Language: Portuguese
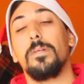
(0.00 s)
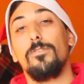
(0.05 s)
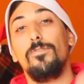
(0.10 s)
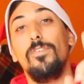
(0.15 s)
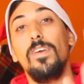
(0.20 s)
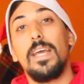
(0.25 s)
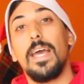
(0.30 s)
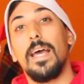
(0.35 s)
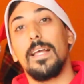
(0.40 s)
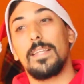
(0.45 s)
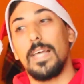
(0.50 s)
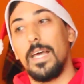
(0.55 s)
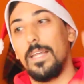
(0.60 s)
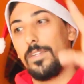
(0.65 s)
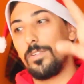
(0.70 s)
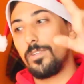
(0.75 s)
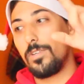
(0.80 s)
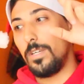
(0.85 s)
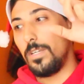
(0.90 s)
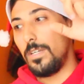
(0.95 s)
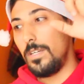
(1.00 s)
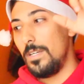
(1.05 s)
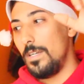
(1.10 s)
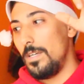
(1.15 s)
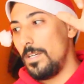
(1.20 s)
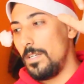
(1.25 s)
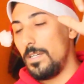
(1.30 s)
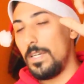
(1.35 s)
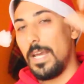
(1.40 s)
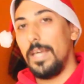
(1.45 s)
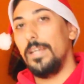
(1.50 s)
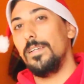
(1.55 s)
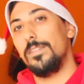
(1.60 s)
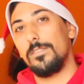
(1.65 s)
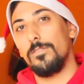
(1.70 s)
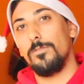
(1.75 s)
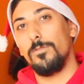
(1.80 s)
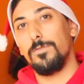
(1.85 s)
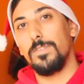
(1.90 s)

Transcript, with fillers: Portanto, fiquem atentos e é isso.